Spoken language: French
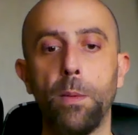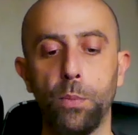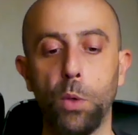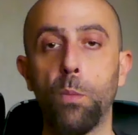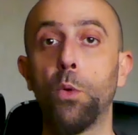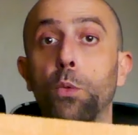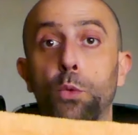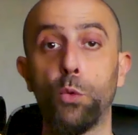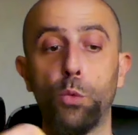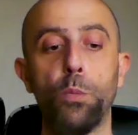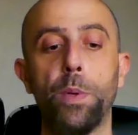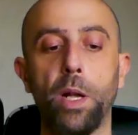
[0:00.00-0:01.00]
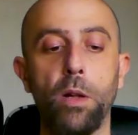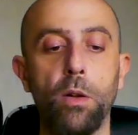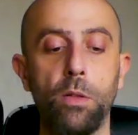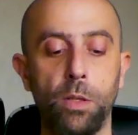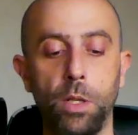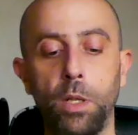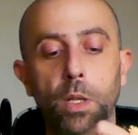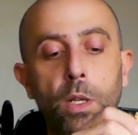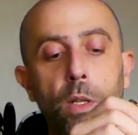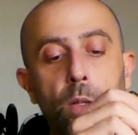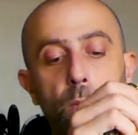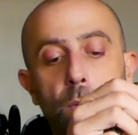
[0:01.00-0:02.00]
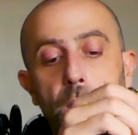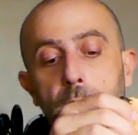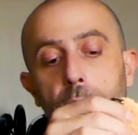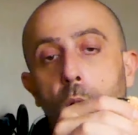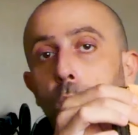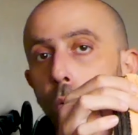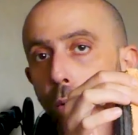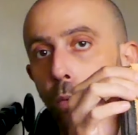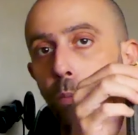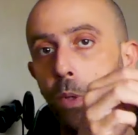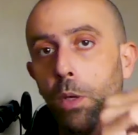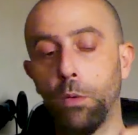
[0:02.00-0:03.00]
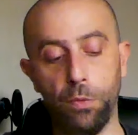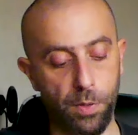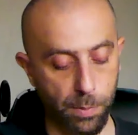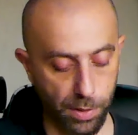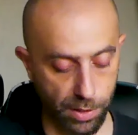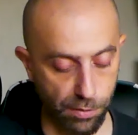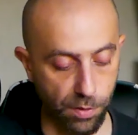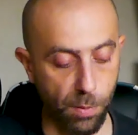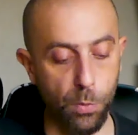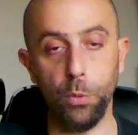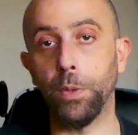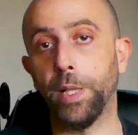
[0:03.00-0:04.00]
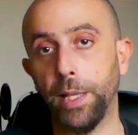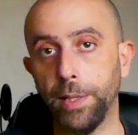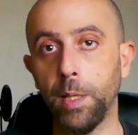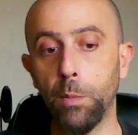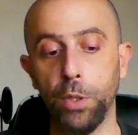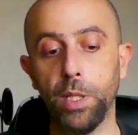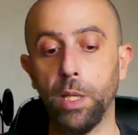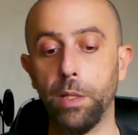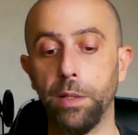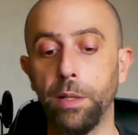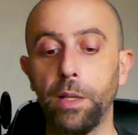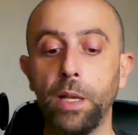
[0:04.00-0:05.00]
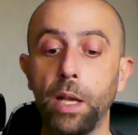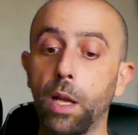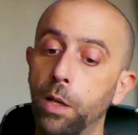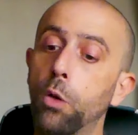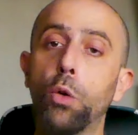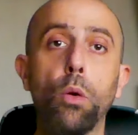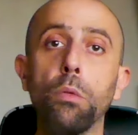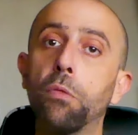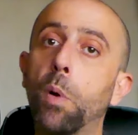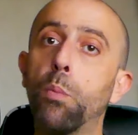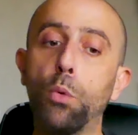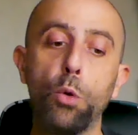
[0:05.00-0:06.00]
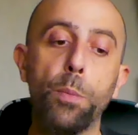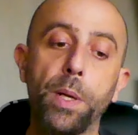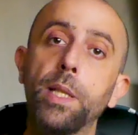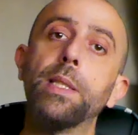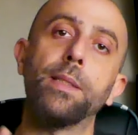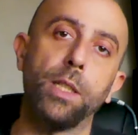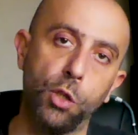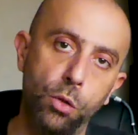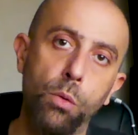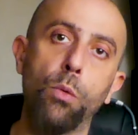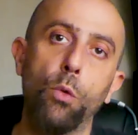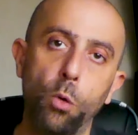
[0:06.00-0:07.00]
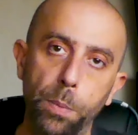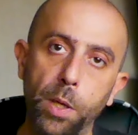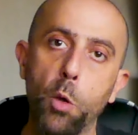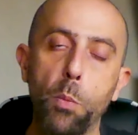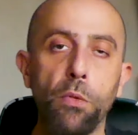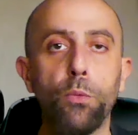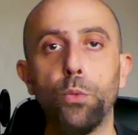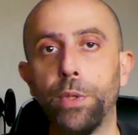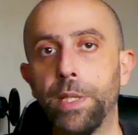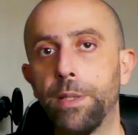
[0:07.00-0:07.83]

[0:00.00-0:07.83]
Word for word: absorbant, de super grand. Donc là, c'est encore une microfibre qui est vraiment de très très bonne qualité. Et encore une fois, pour le prix, sachant le prix que peuvent coûter